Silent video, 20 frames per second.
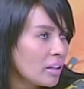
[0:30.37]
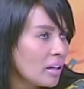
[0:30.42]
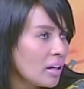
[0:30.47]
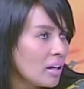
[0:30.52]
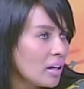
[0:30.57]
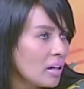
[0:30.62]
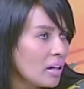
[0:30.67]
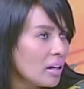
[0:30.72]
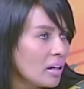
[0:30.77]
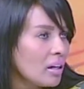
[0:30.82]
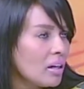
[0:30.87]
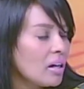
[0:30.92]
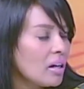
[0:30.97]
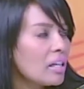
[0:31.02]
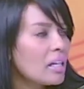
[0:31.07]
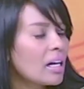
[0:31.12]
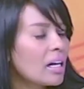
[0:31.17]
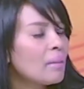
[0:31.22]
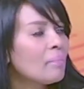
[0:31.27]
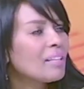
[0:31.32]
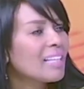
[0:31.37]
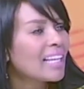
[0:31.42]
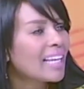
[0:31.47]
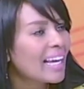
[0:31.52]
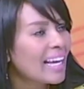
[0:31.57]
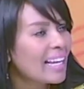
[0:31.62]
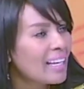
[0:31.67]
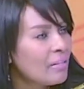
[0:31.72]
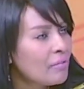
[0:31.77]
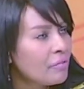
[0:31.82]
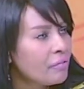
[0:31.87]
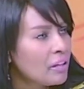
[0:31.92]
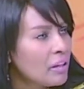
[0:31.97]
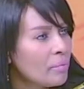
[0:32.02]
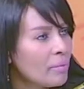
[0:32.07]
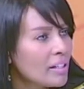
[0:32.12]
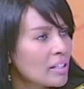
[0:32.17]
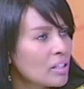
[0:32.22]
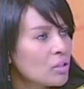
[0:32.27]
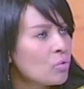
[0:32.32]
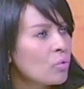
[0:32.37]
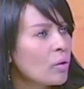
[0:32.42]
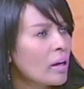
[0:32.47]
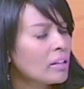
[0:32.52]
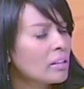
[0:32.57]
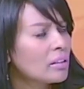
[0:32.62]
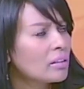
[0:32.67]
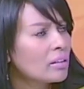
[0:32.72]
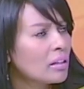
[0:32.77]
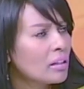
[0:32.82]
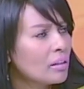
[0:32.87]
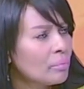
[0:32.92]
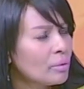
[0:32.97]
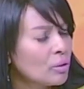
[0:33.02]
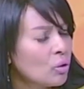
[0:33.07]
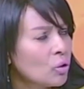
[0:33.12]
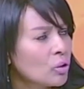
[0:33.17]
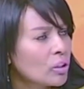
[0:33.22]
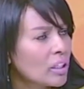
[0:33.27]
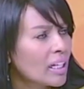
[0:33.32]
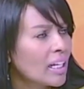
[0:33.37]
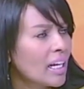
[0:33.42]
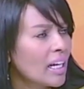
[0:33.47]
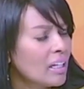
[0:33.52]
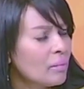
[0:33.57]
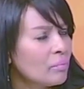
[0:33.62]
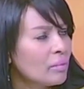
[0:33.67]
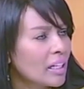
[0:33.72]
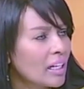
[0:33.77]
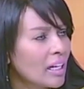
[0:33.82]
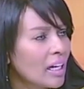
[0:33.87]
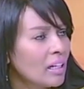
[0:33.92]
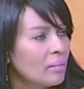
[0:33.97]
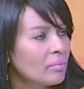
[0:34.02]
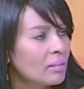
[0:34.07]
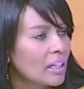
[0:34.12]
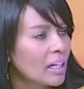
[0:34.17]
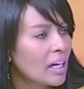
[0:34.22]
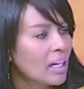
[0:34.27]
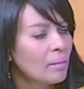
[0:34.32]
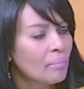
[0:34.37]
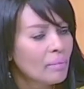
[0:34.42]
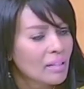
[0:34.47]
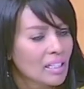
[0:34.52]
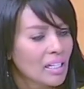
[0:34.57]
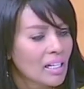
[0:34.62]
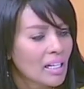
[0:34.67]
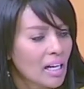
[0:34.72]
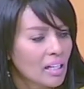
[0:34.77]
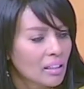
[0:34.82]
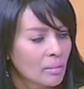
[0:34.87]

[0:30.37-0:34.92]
طيب اه هي كانت بتتكلم فيه بس وكانت بتقعد تتكلم تتكلم تتكلم بس هي